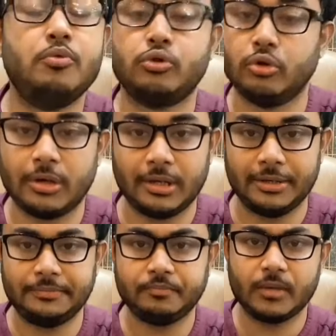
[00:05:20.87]
খুব সুন্দর
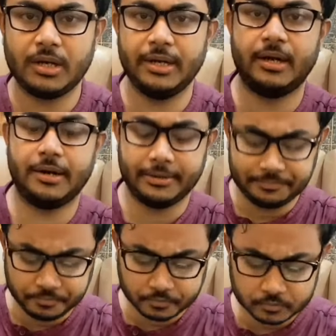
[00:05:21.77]
খেতে টিক্কাটা
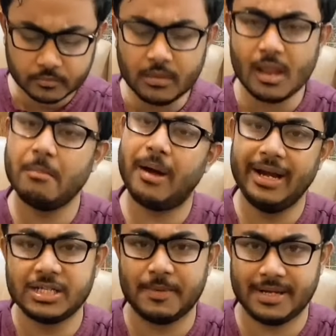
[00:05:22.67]

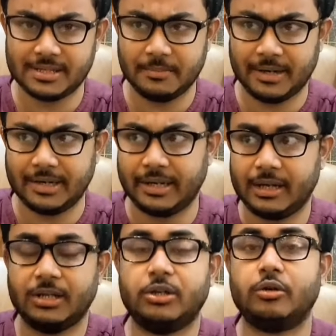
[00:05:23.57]
মাইল্ড স্পাইসি মানে
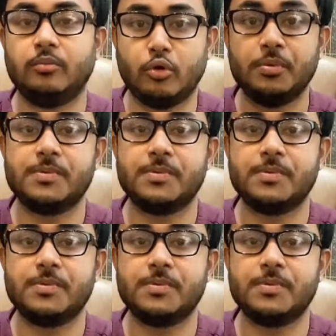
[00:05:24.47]
টিক্কা যেরকম